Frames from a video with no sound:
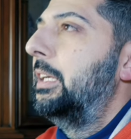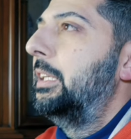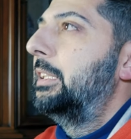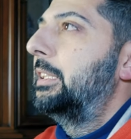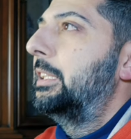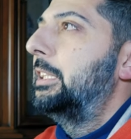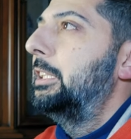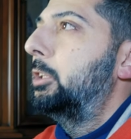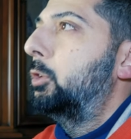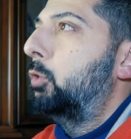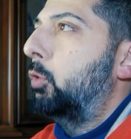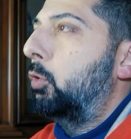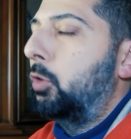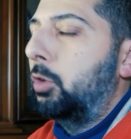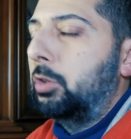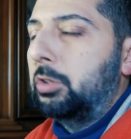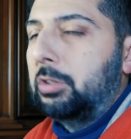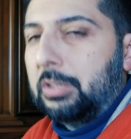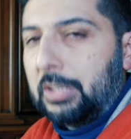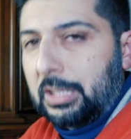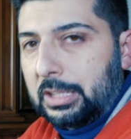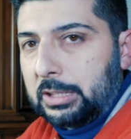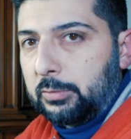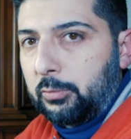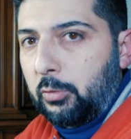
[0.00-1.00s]
si sono
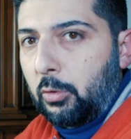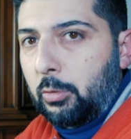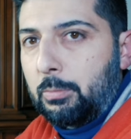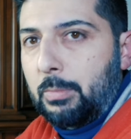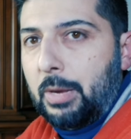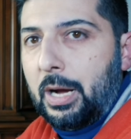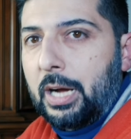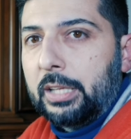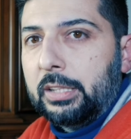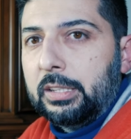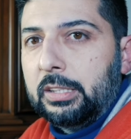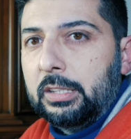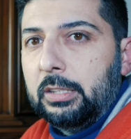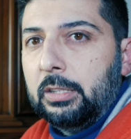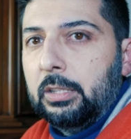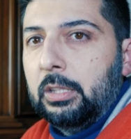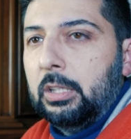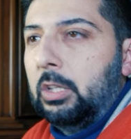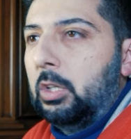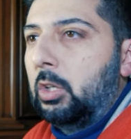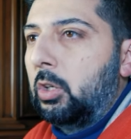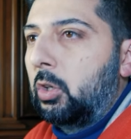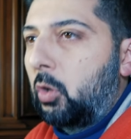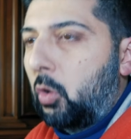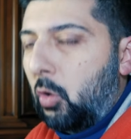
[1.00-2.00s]
trasformati
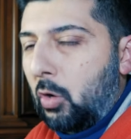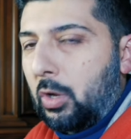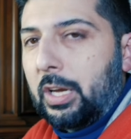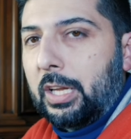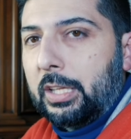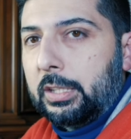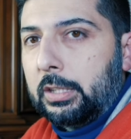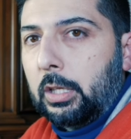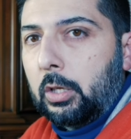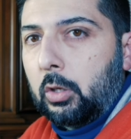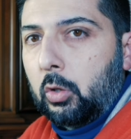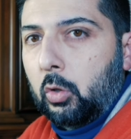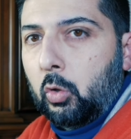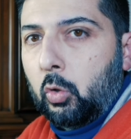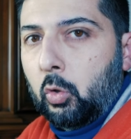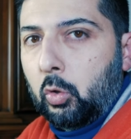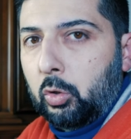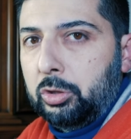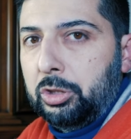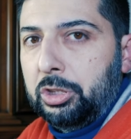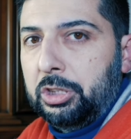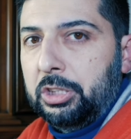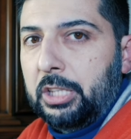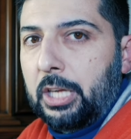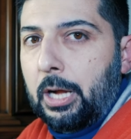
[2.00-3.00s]
con la
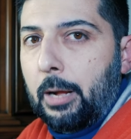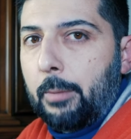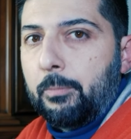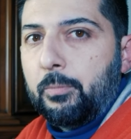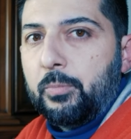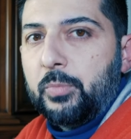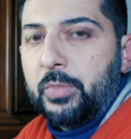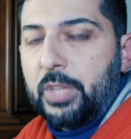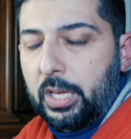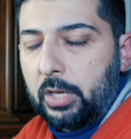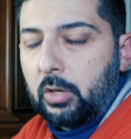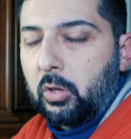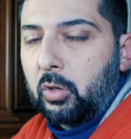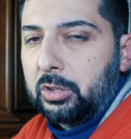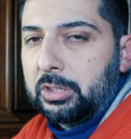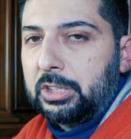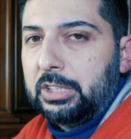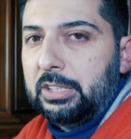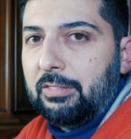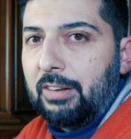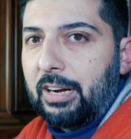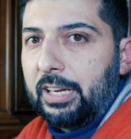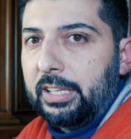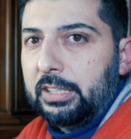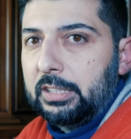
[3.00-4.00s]
tecnologia del cross
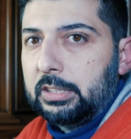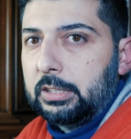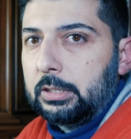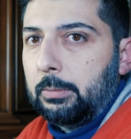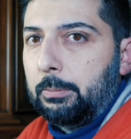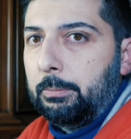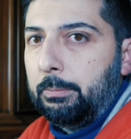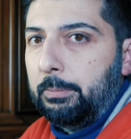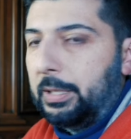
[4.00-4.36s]
device.